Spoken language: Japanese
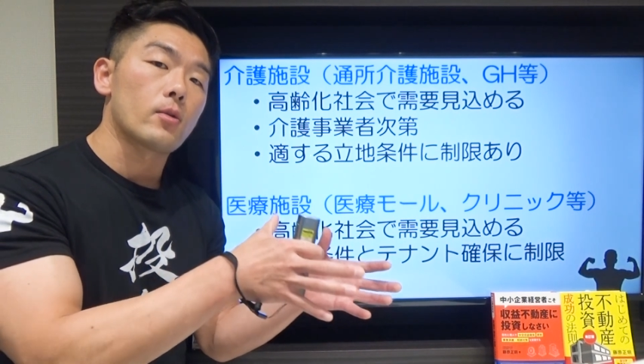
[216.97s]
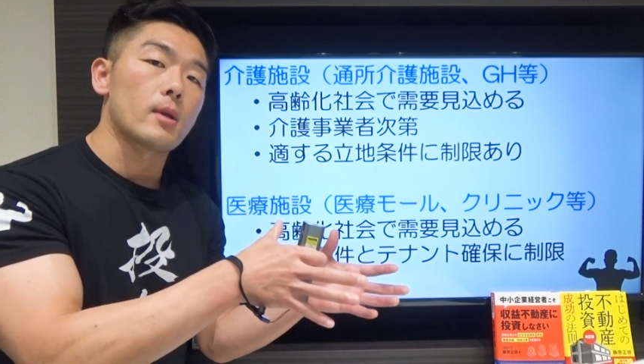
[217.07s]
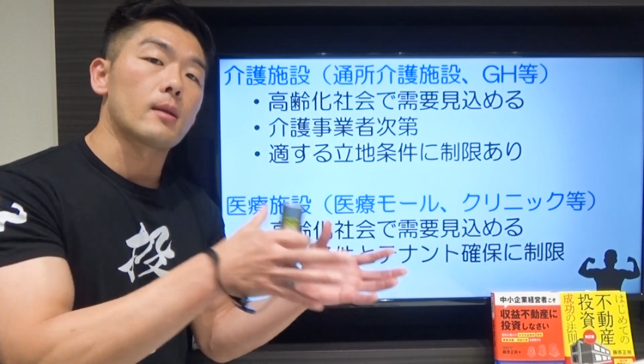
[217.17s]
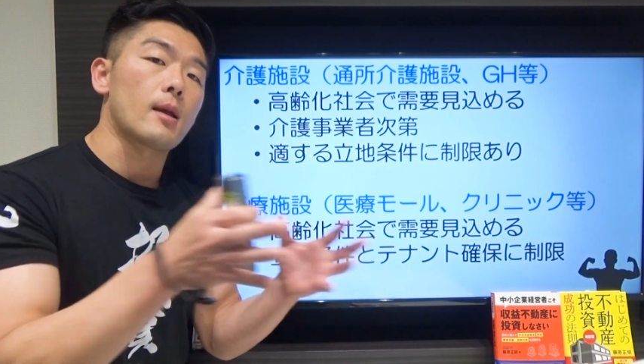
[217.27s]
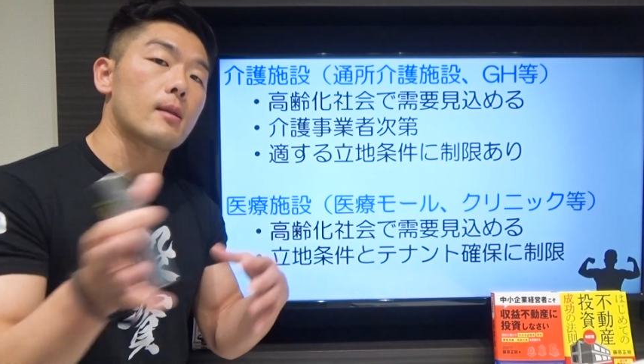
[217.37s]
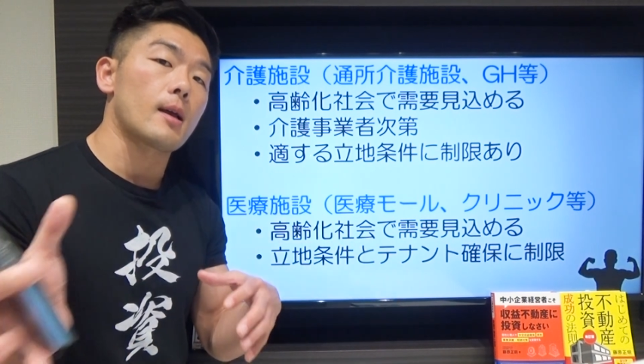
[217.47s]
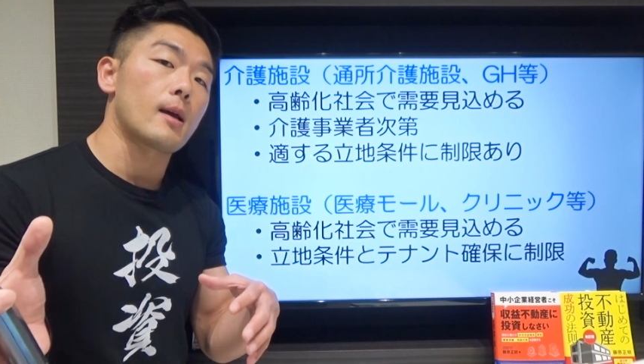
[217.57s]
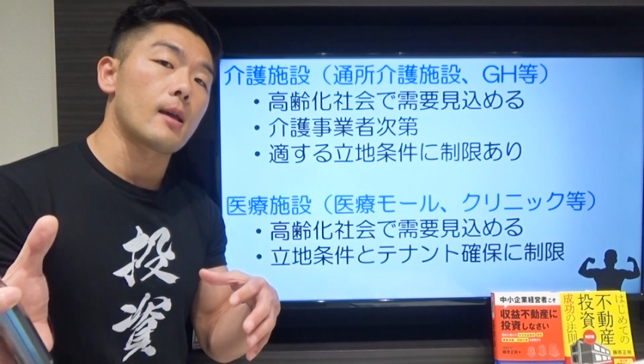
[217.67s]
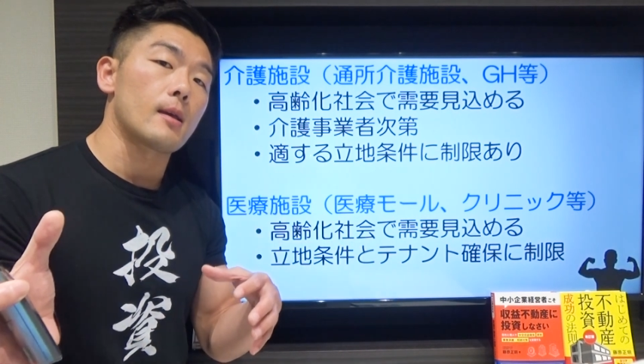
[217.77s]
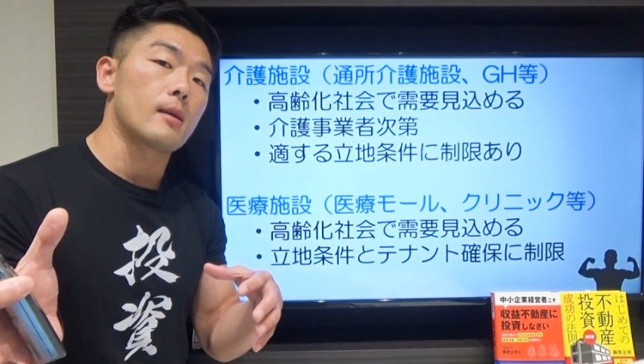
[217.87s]
当然撤
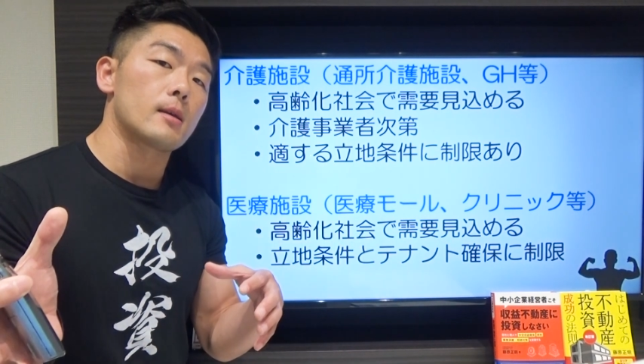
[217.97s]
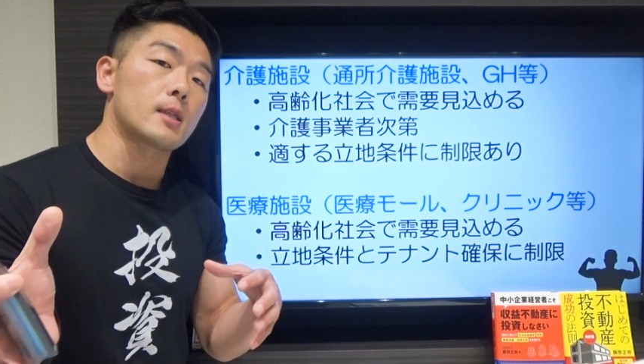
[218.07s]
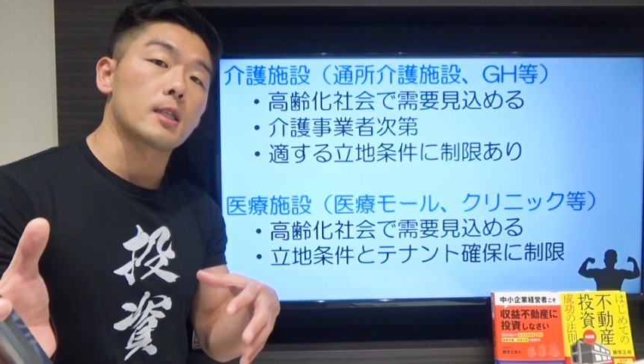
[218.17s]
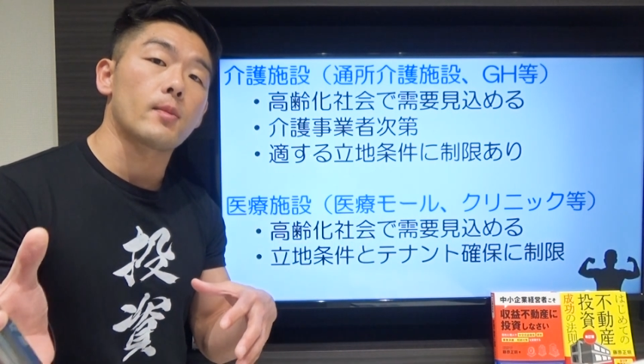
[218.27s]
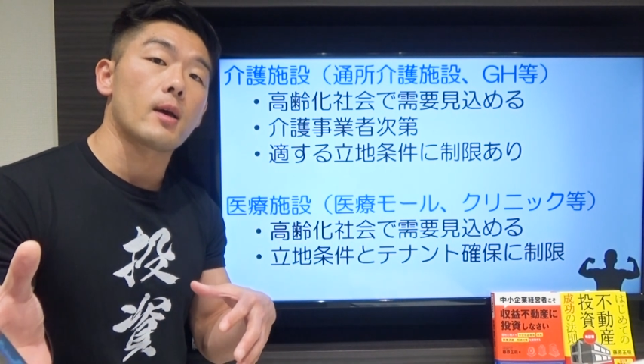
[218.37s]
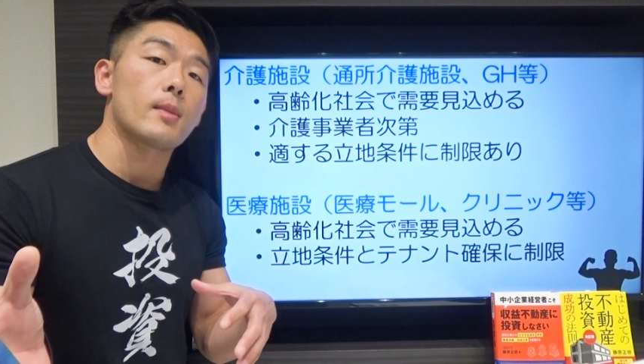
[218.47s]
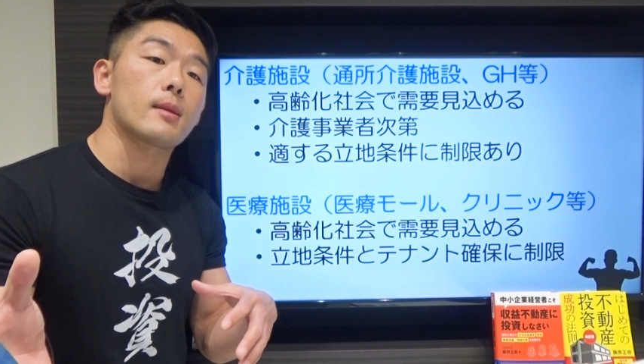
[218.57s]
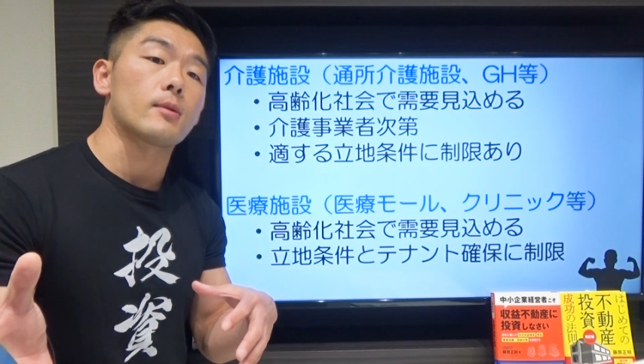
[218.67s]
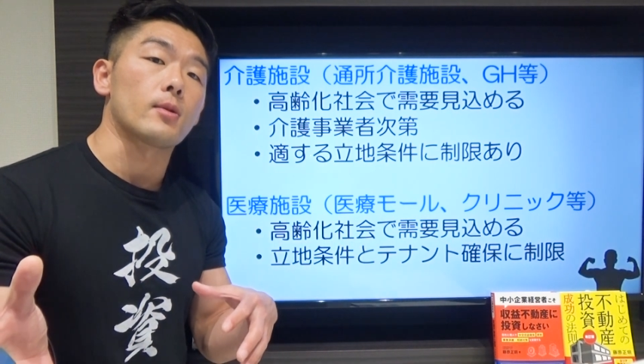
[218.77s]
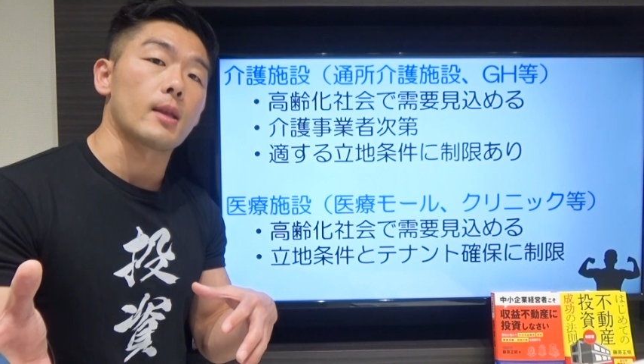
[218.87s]
退してしまいま
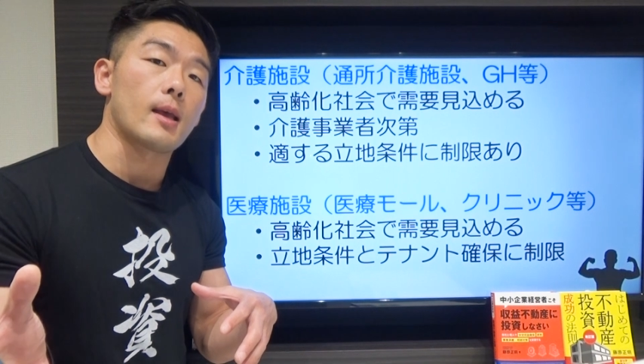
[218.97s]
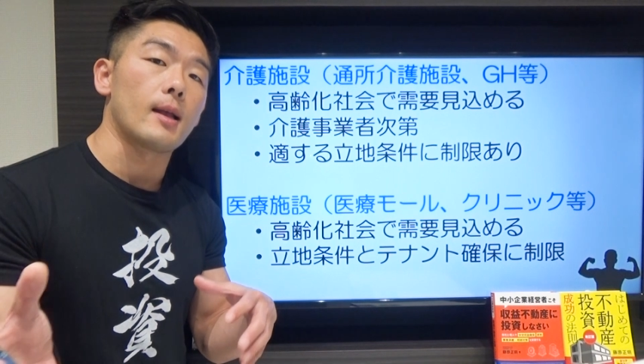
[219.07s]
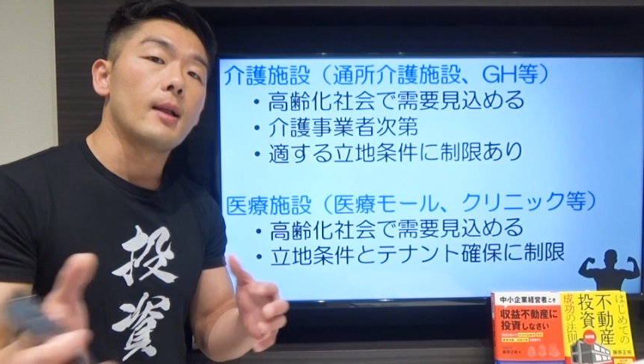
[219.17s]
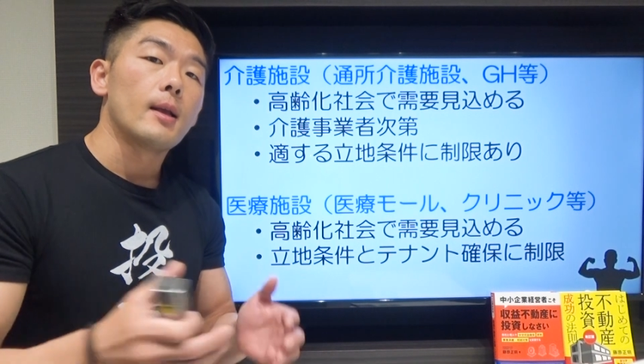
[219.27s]
すので、